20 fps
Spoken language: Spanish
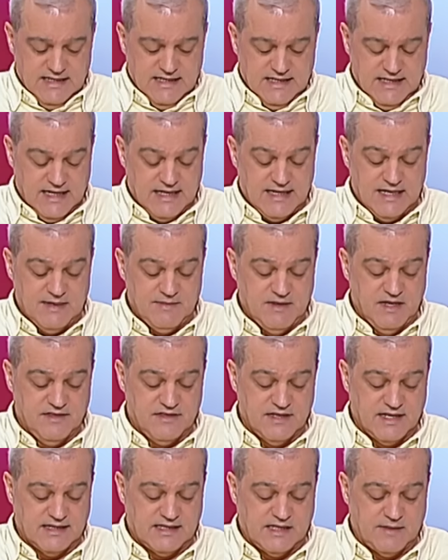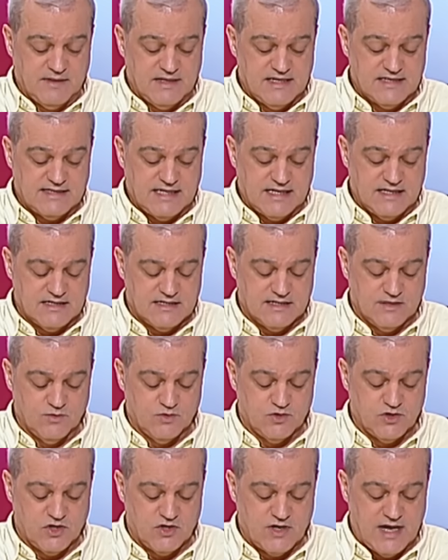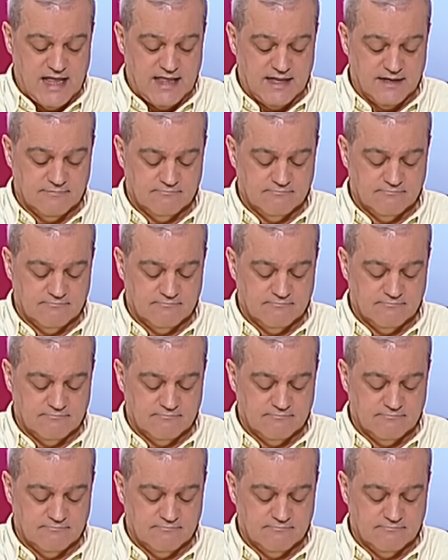Y Ángela me dice que también está desilusionada.